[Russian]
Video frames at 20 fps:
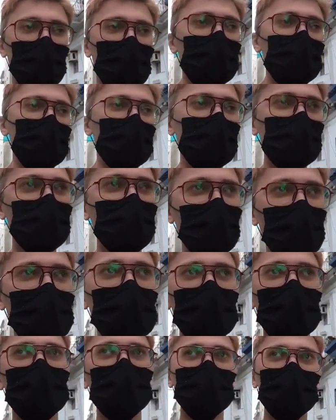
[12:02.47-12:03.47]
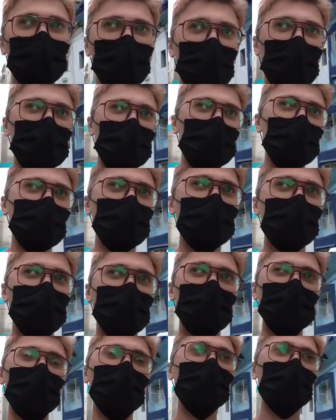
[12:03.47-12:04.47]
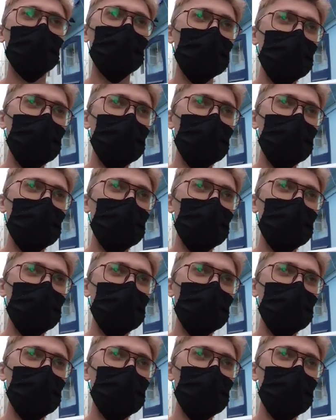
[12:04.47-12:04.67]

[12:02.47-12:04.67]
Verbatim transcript: Вот. Но я туда так и не попал.